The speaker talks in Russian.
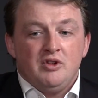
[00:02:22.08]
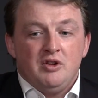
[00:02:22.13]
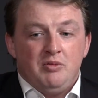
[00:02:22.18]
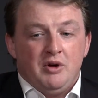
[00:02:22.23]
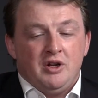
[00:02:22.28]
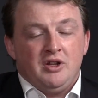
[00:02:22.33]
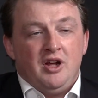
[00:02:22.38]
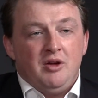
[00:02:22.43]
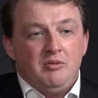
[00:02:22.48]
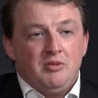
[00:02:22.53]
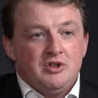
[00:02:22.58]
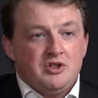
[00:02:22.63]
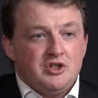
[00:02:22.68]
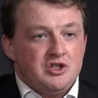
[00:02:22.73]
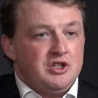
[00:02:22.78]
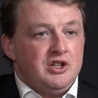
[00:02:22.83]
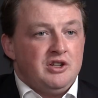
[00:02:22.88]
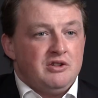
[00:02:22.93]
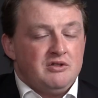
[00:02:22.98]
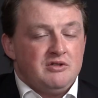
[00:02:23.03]
департамент
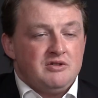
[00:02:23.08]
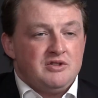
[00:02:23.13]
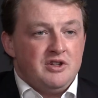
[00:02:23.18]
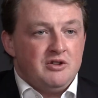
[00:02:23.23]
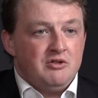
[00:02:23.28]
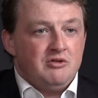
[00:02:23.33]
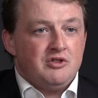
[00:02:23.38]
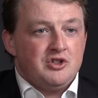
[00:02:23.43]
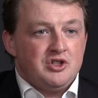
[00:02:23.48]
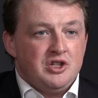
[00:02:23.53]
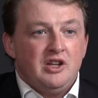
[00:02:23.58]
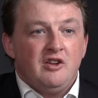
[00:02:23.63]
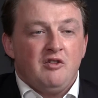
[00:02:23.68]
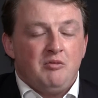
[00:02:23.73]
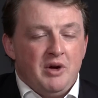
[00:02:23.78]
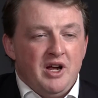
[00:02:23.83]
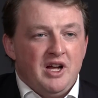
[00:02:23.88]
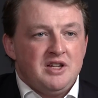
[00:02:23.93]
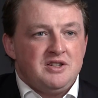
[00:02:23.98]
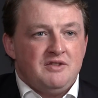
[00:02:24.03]
момент э, Соединенных Штатов
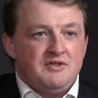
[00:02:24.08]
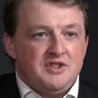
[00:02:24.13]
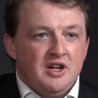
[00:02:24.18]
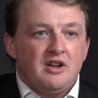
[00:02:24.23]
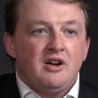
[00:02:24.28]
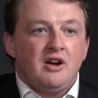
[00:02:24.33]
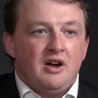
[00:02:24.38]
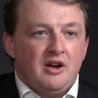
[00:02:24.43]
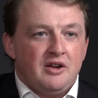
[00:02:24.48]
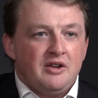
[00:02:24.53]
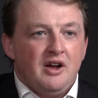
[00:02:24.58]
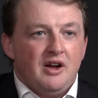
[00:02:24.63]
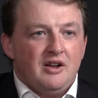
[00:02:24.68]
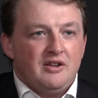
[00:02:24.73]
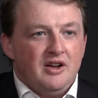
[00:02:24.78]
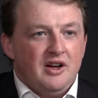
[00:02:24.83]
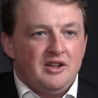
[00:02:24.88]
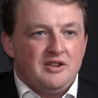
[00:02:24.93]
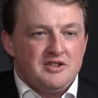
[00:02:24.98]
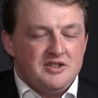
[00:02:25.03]
боятся все как огня,
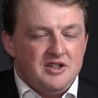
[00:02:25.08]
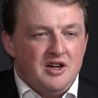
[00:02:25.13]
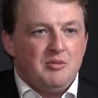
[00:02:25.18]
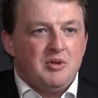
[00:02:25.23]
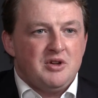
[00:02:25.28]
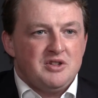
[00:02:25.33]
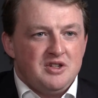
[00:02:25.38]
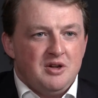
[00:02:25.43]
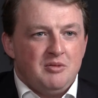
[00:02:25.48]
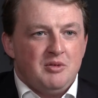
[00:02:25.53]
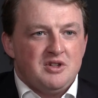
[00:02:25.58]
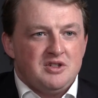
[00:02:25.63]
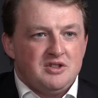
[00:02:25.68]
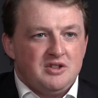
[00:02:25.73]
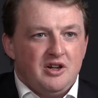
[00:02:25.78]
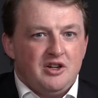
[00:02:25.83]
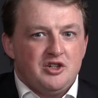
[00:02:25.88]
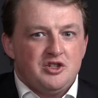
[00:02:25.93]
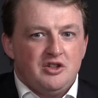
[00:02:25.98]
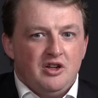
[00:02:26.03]
да, это самое-самое
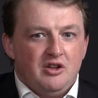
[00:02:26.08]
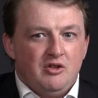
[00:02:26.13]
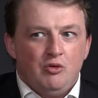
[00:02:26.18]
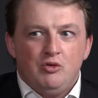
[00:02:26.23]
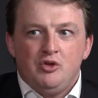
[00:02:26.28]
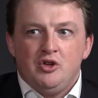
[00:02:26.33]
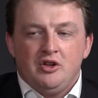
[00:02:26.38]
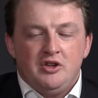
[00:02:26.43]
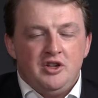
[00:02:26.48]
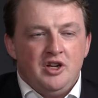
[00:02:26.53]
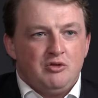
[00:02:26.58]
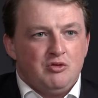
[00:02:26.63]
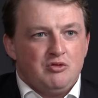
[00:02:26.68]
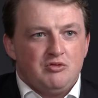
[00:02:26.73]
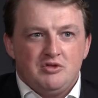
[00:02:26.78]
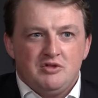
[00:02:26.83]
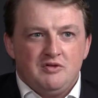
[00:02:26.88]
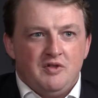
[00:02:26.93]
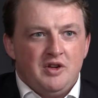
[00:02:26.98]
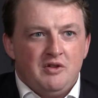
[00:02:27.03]
страшное. Но у них
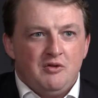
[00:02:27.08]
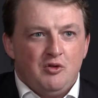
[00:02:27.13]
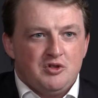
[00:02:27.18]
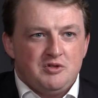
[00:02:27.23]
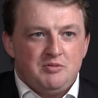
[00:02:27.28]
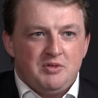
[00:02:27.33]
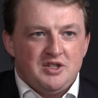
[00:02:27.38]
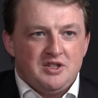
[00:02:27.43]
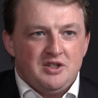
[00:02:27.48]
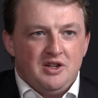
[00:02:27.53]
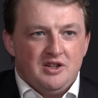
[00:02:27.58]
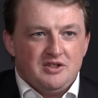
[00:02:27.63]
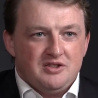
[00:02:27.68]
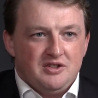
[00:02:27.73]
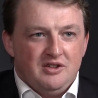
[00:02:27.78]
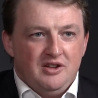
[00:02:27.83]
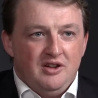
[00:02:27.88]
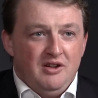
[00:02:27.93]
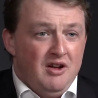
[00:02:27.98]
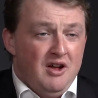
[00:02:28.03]
нету своего
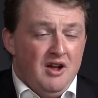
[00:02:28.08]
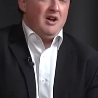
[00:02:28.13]
спецназа, да,